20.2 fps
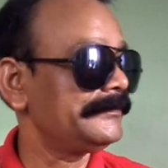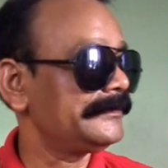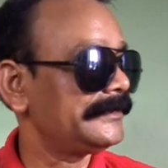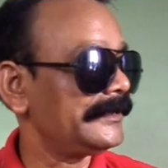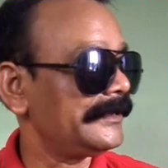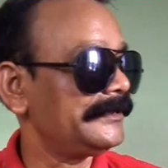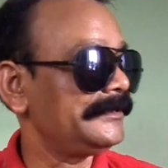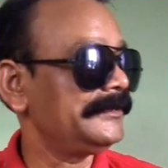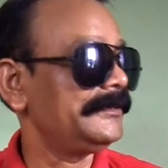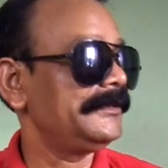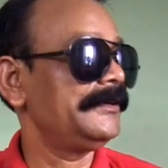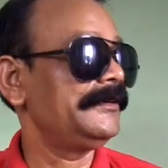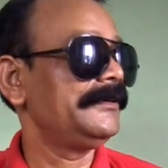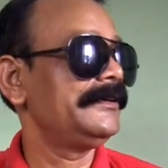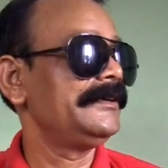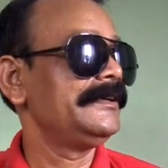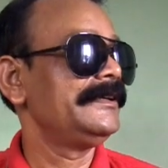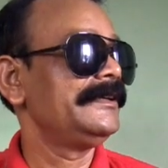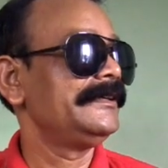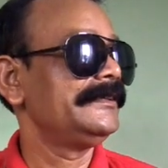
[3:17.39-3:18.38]
জন্য
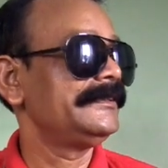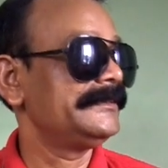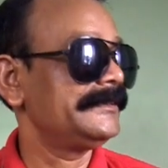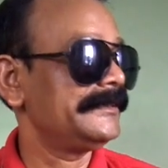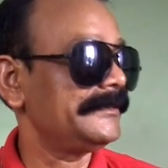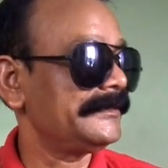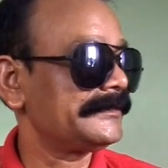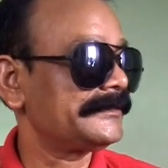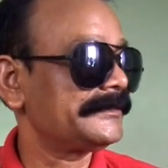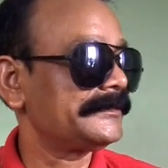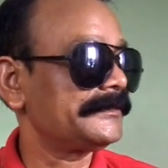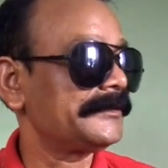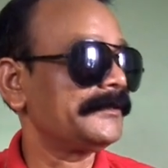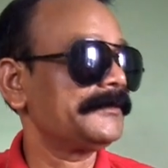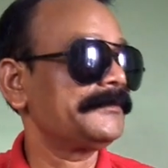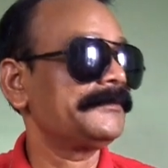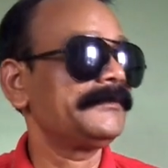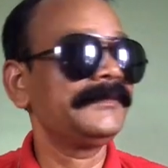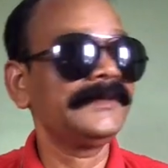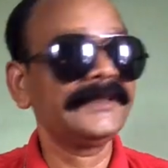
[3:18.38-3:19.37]
বস্ত্র
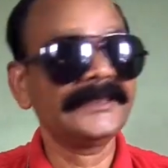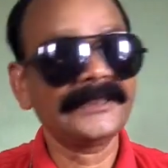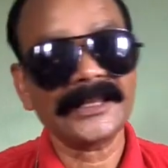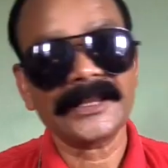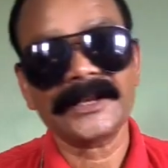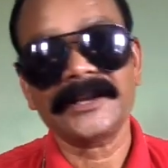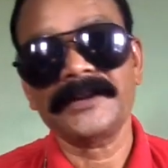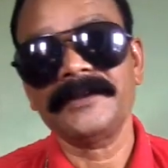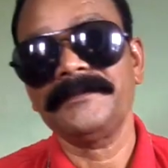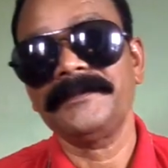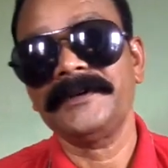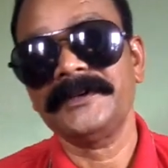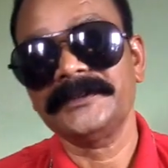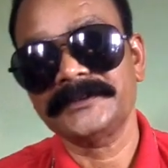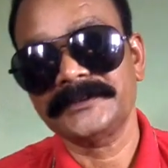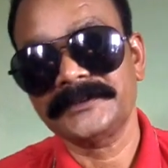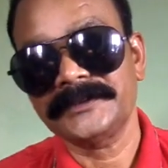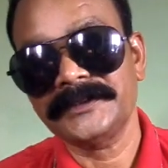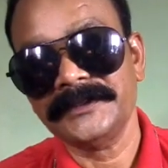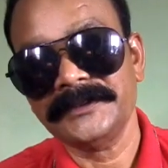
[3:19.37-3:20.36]

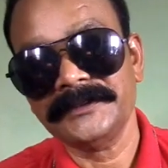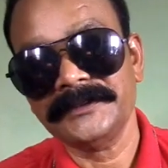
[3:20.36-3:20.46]
বস্ত্র